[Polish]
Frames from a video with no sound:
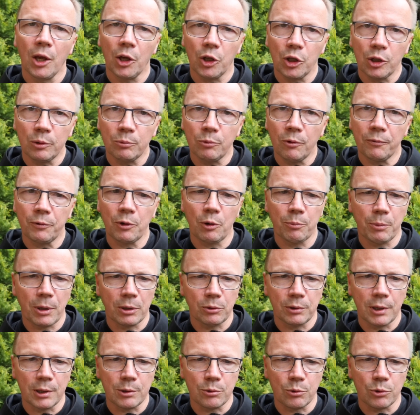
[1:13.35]
I mówi o Panu
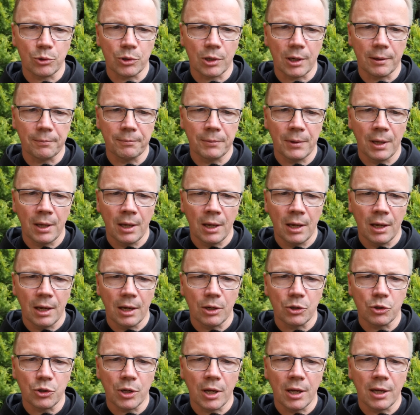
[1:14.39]
Jezusie,
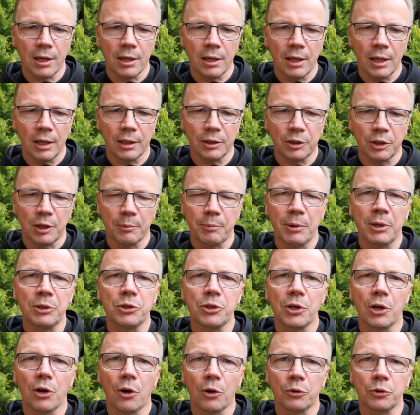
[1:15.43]
że nie
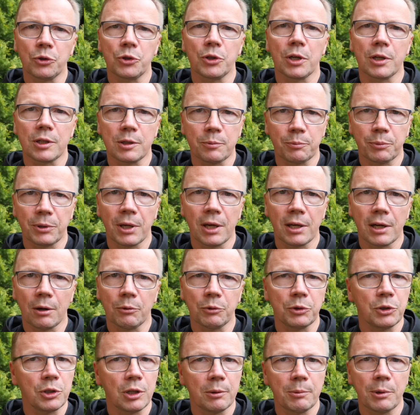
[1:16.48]
będzie on się spierał
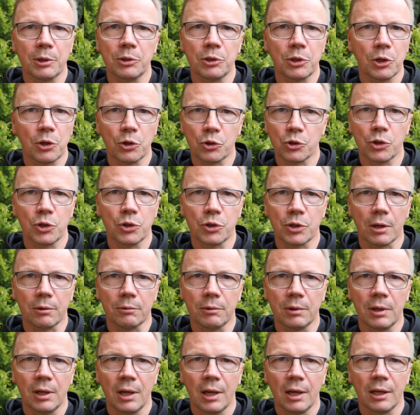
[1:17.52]
i nie będzie krzyczał,
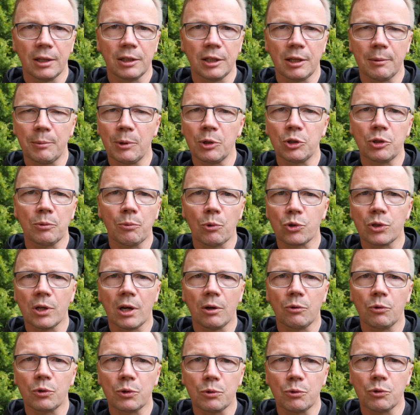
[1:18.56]
nie będzie można
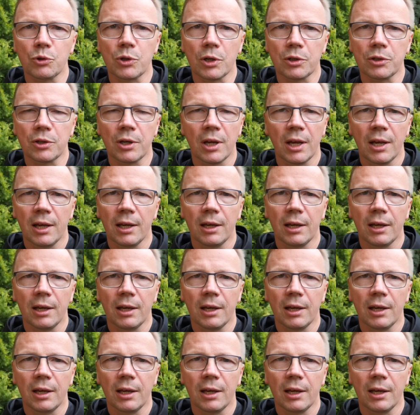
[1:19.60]
usłyszeć